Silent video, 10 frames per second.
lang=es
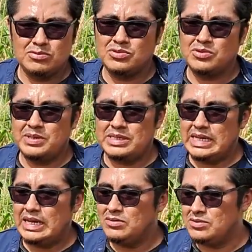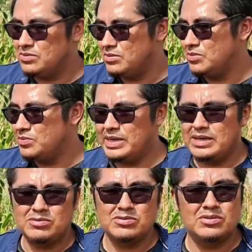comercial o, o para
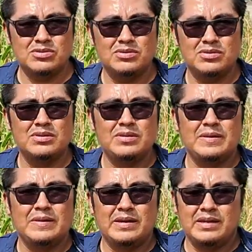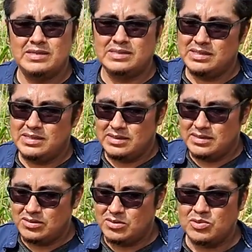uso este,
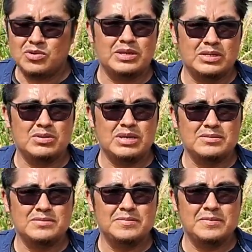como cobertura, ¿no?